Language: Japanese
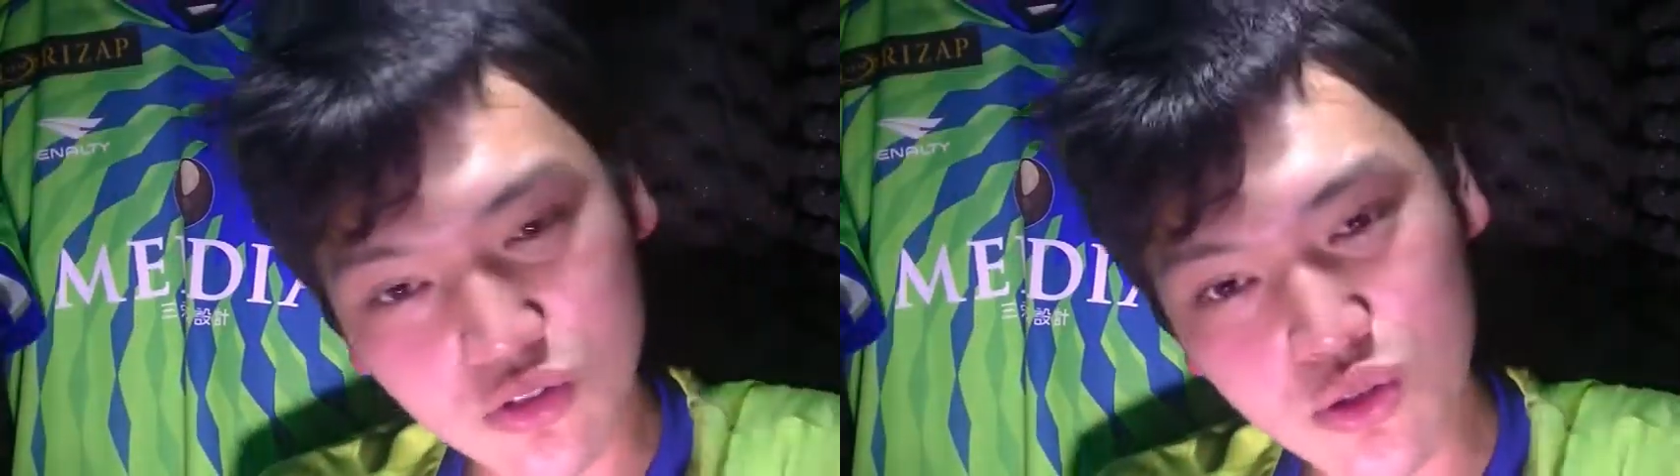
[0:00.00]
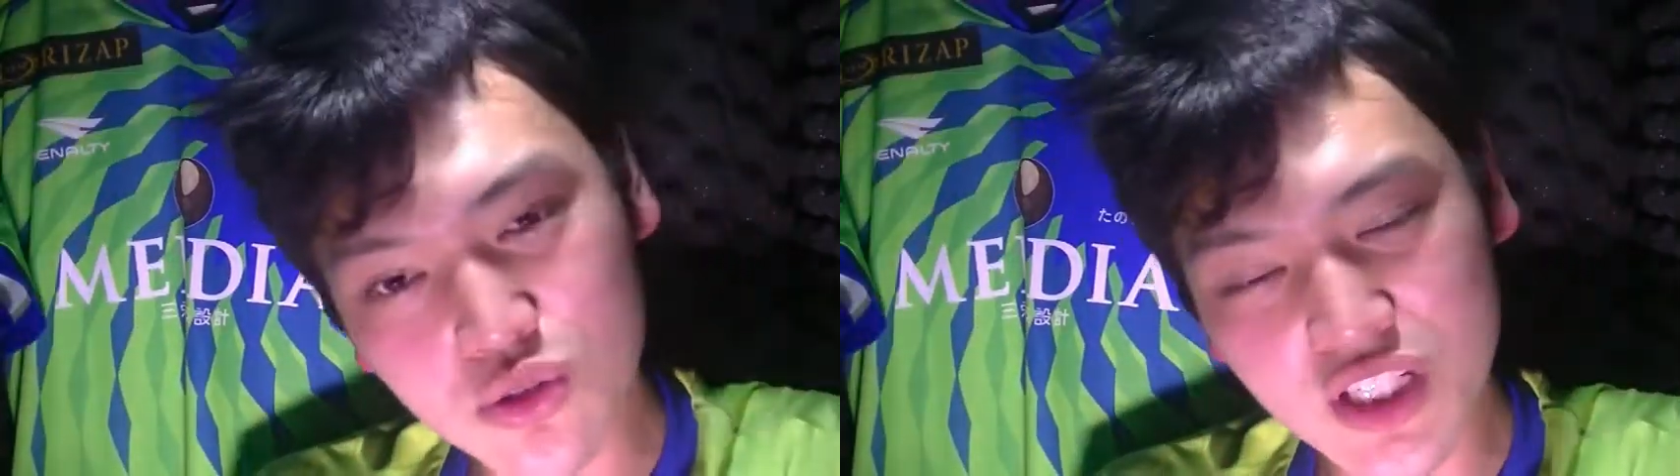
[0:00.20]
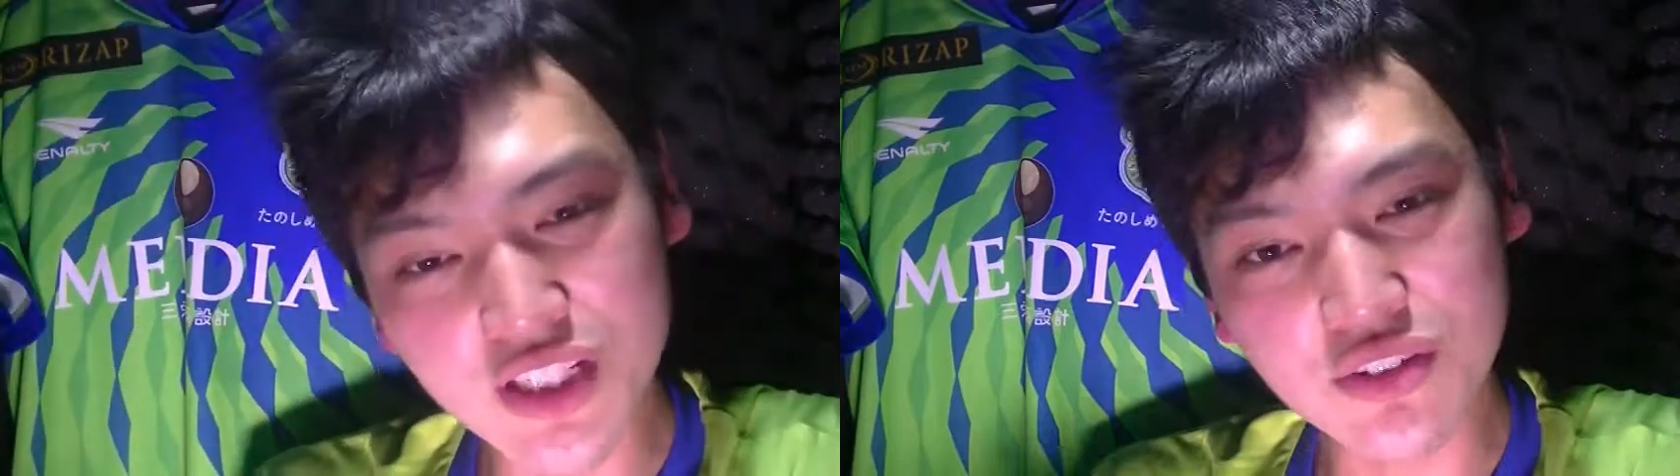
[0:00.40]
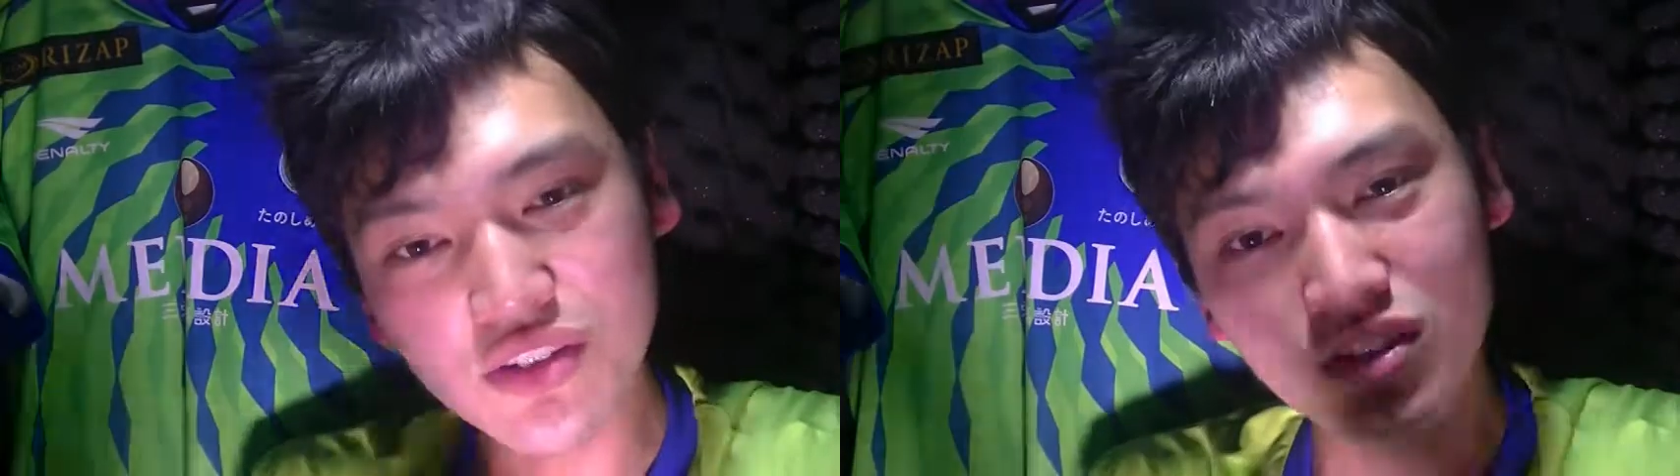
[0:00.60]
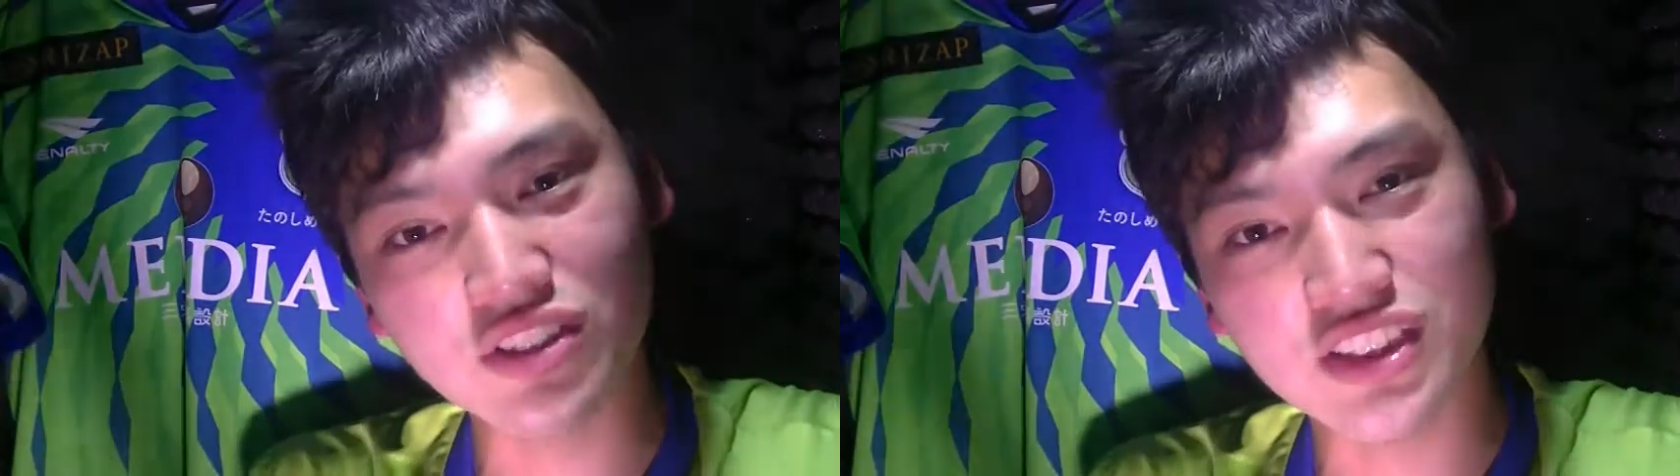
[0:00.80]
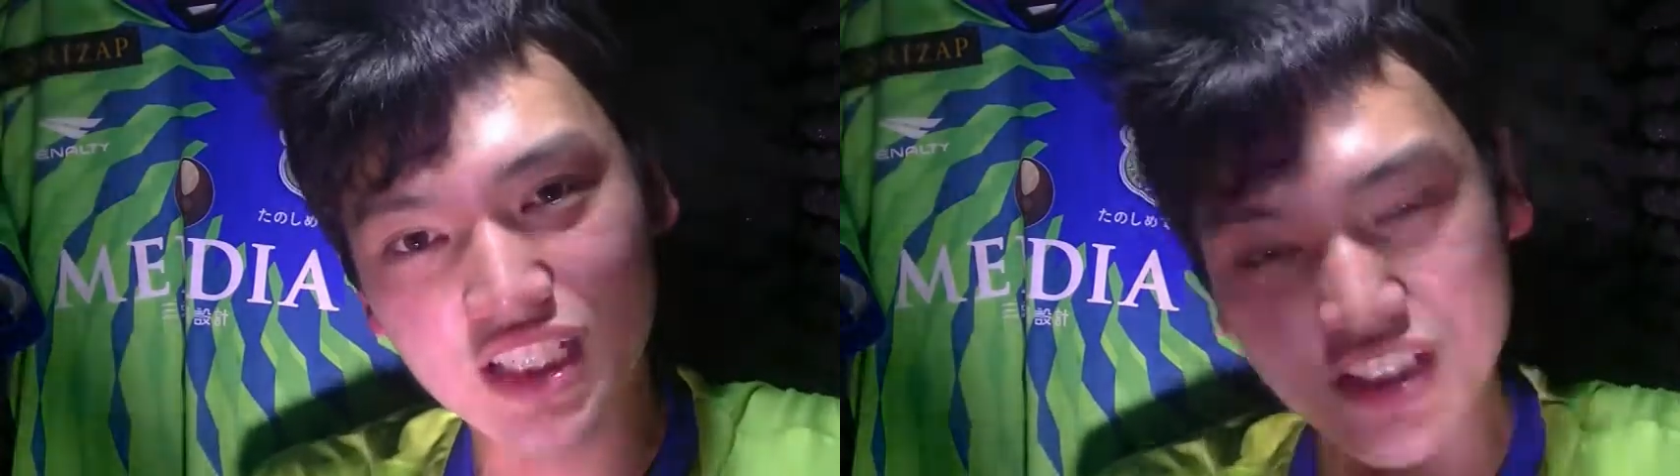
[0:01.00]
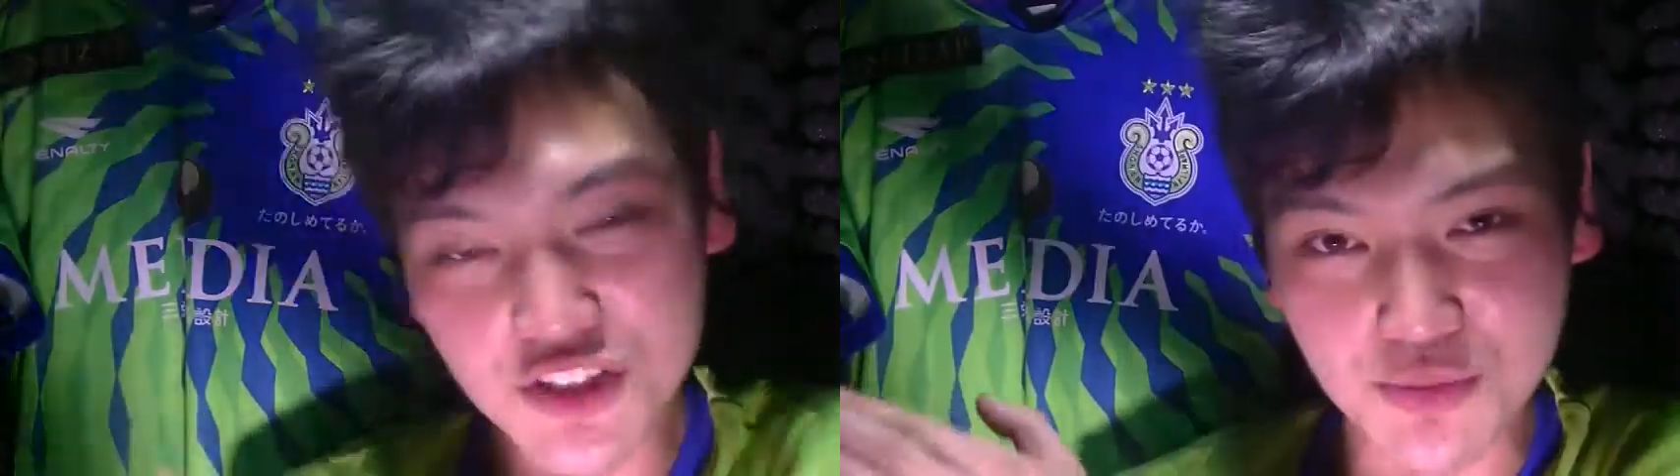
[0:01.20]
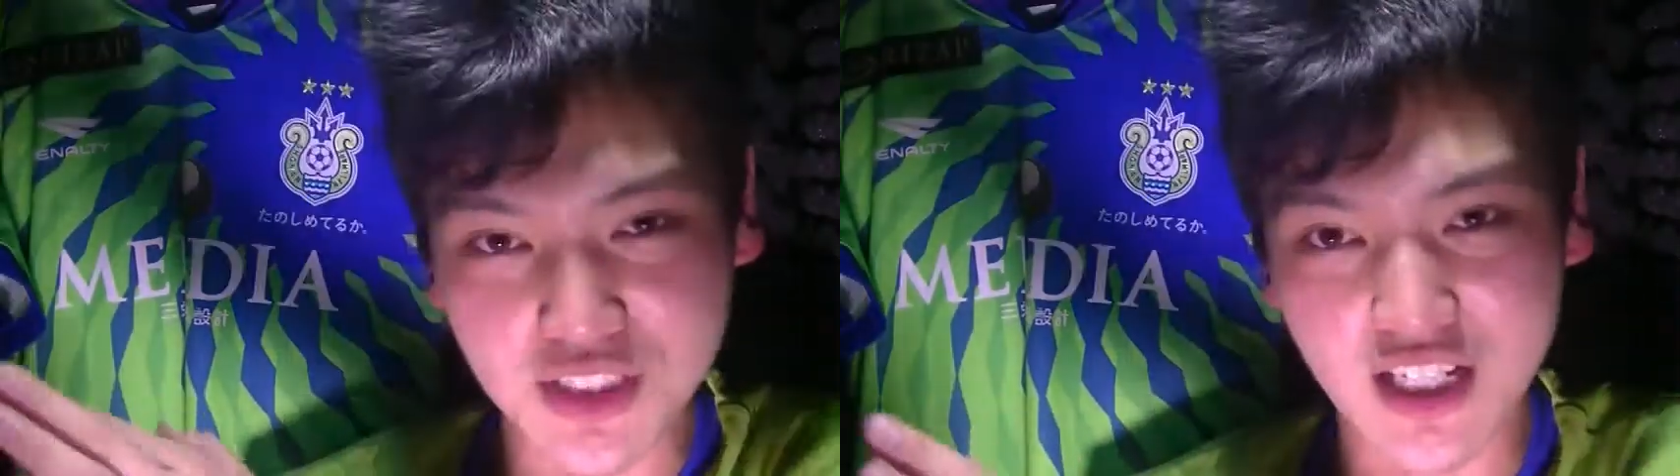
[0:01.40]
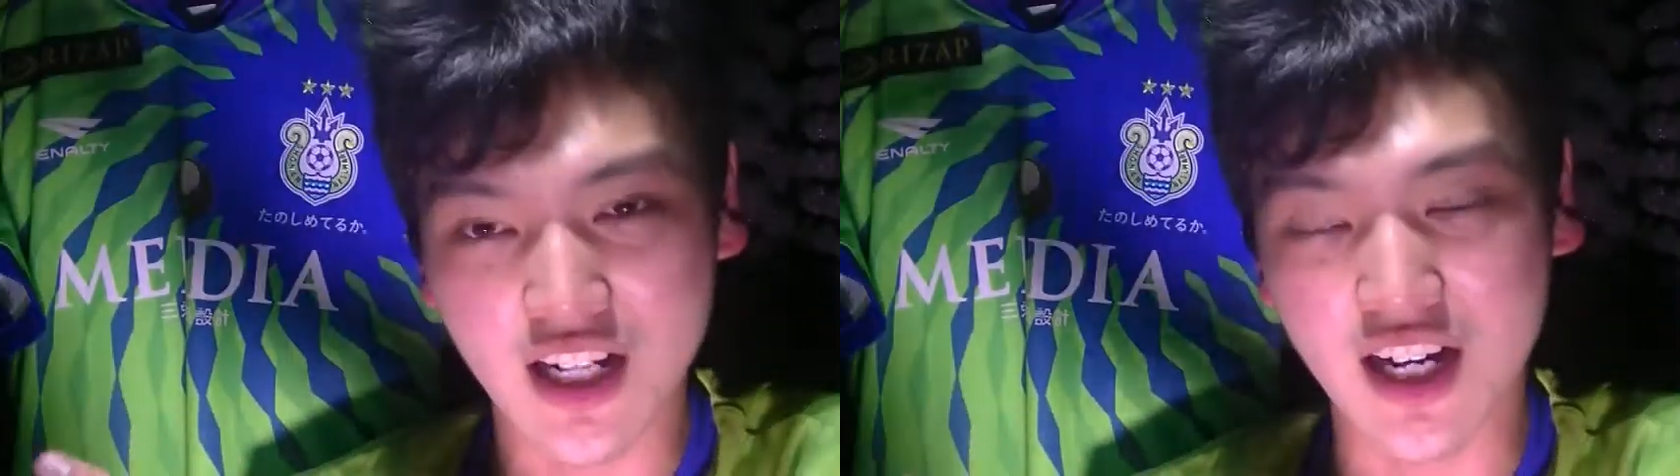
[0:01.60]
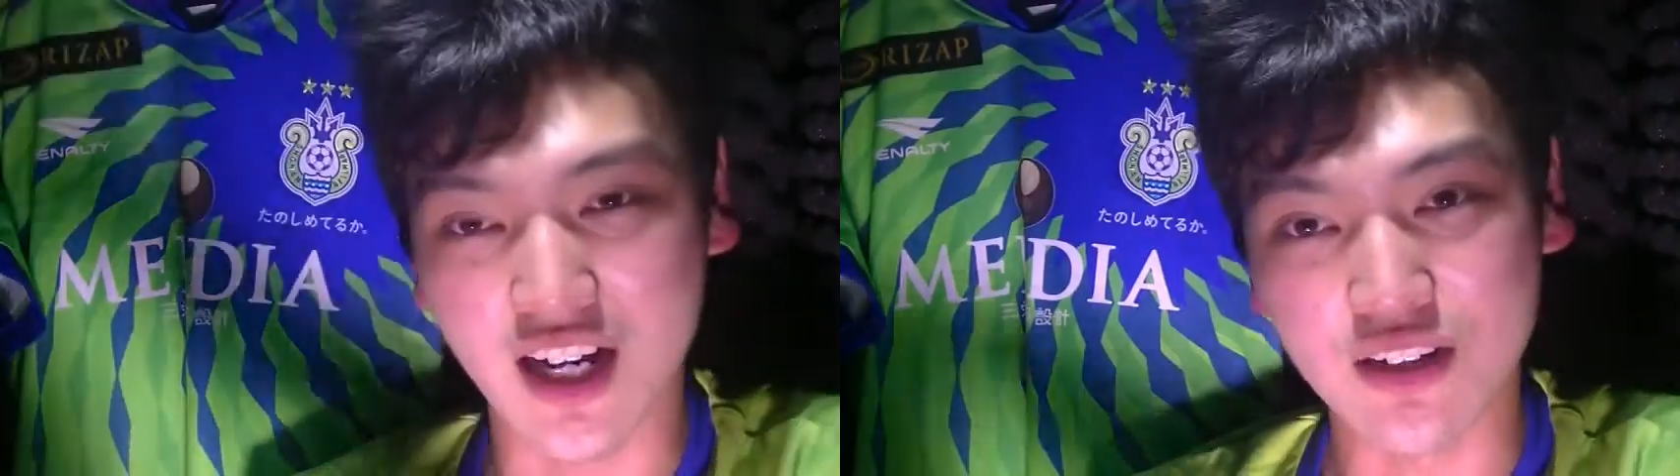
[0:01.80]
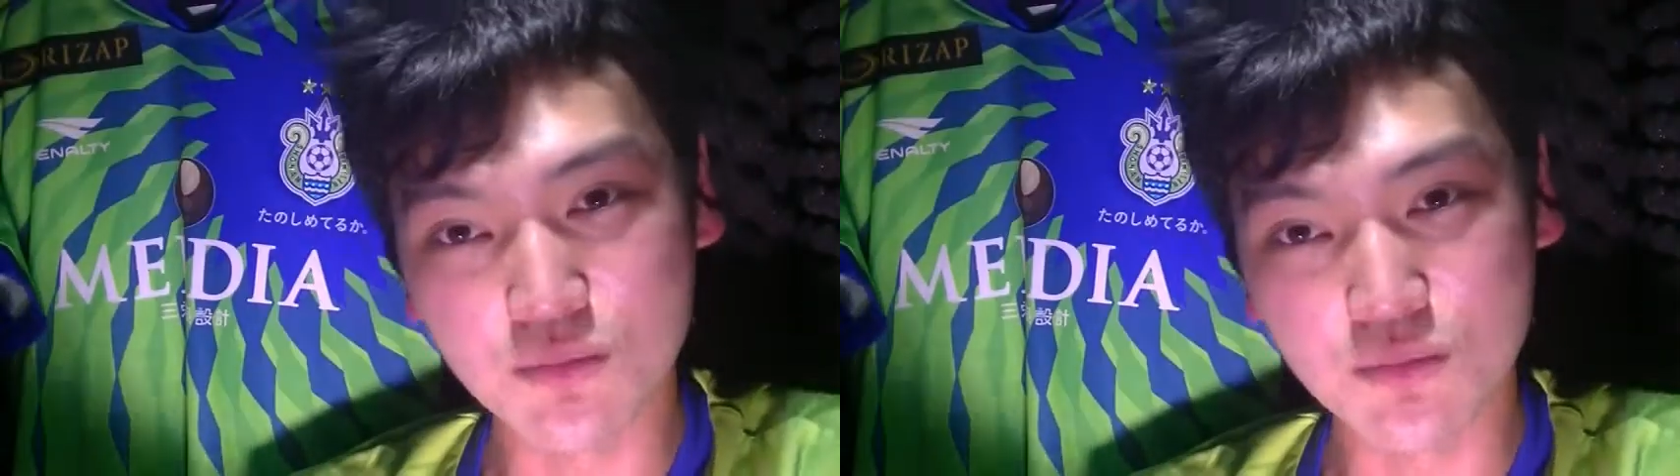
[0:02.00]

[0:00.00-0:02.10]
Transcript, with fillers: 往年のスター選手みたいな、